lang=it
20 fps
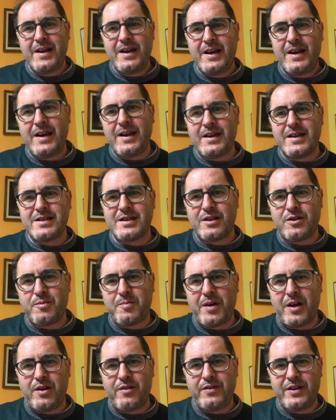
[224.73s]
è stato
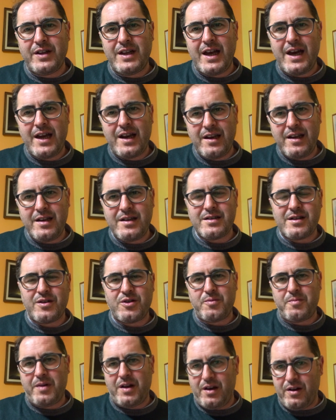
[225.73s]
bello vederli, è stato
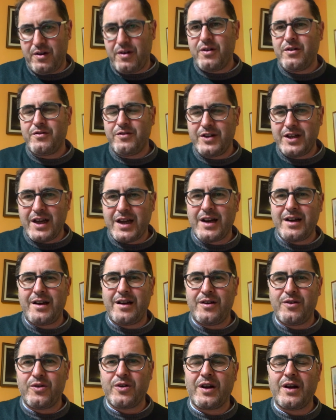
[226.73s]
bello vedere la
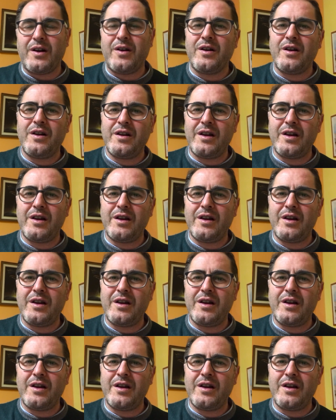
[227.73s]
loro,